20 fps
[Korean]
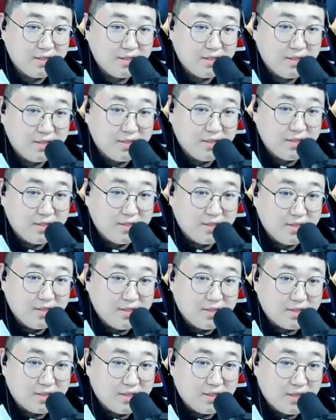예.
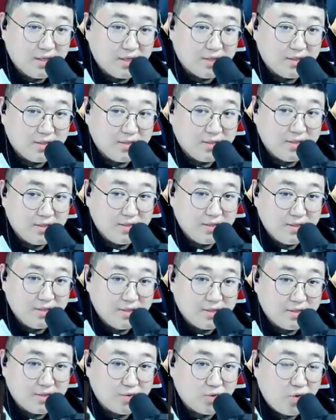예.
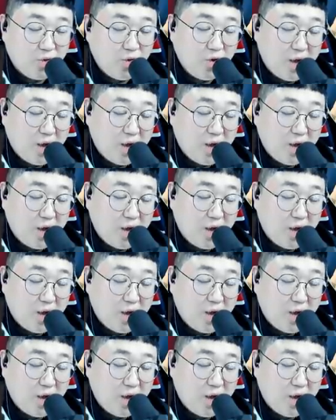그코